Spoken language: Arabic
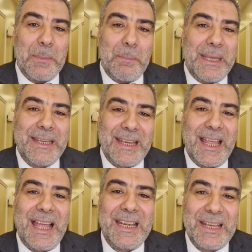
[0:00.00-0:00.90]
من
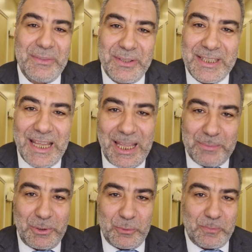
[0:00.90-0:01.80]
الذين
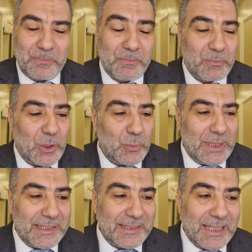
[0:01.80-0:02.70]
آمنوا
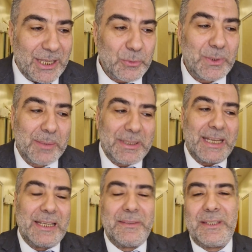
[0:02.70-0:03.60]
ويسخرون من
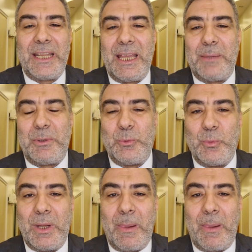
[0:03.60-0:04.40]
الذين آمنوا